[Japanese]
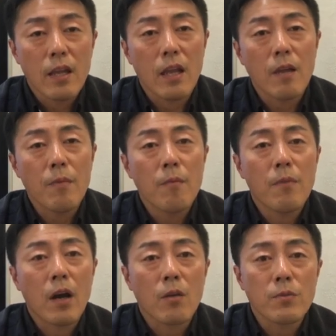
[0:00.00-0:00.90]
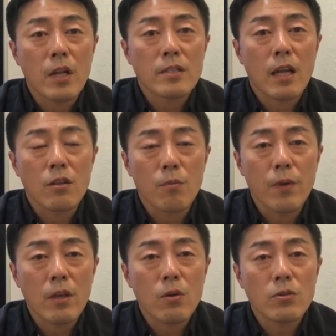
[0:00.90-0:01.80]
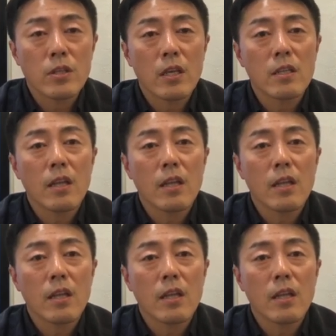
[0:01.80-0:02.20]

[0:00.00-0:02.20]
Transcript: えー、メンバーの皆さんと勉強していき